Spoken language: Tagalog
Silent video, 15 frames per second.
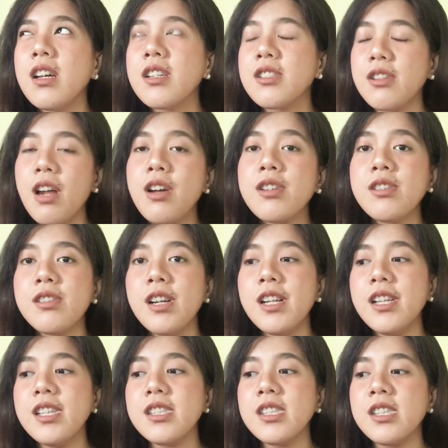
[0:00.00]
structural
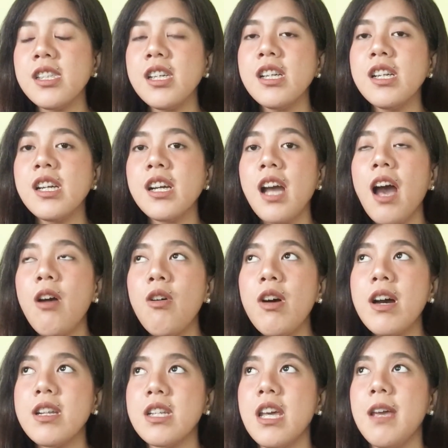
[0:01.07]
engineering. Ako
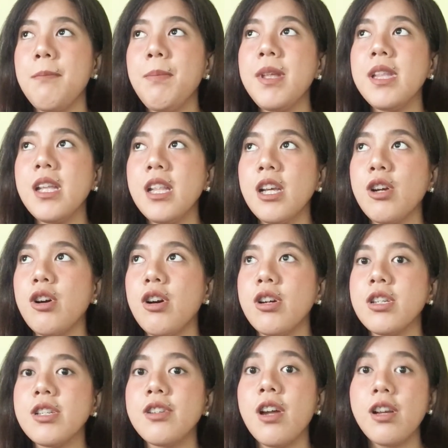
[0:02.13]
kasi, pinili ko
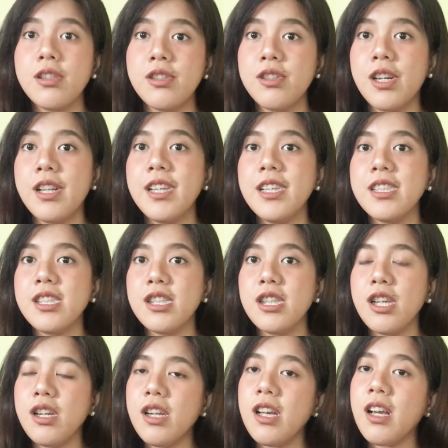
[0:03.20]
structural
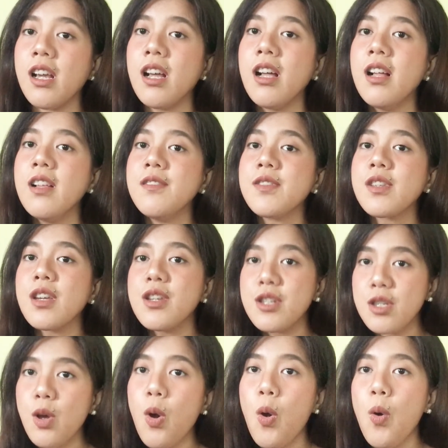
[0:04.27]
engineering.
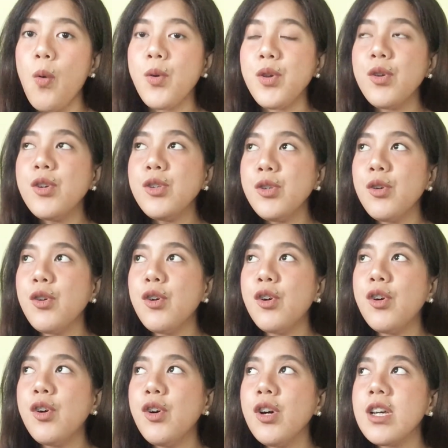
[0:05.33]
So, yun
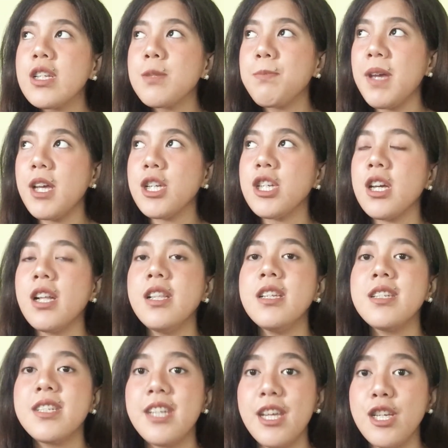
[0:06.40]
yung
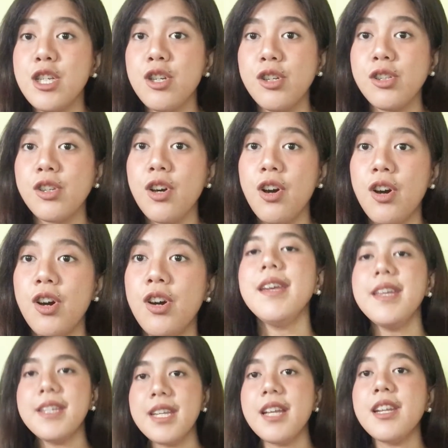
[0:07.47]
specialization ko.
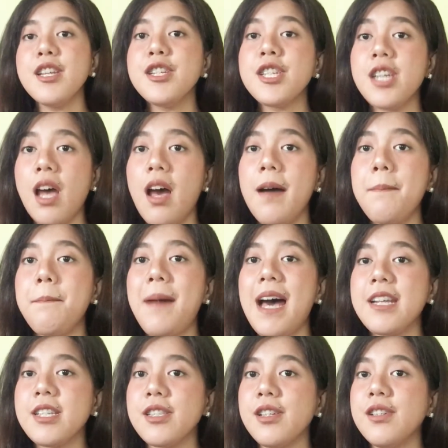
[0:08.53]
Isa rin siyang
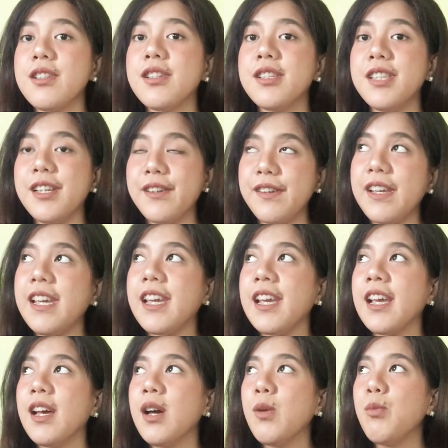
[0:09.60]
master's degree.
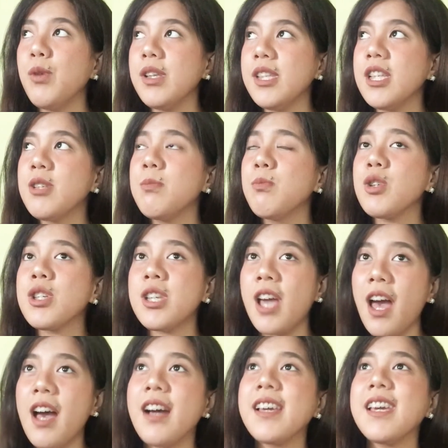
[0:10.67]
Pwede mo
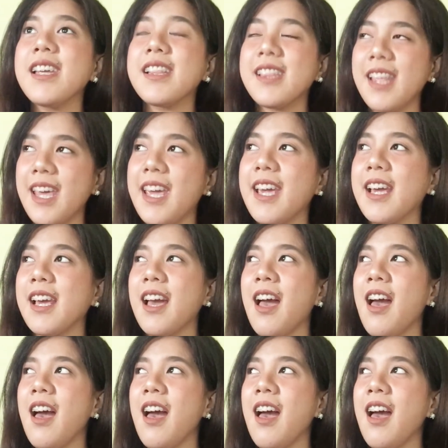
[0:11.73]
siyang i-take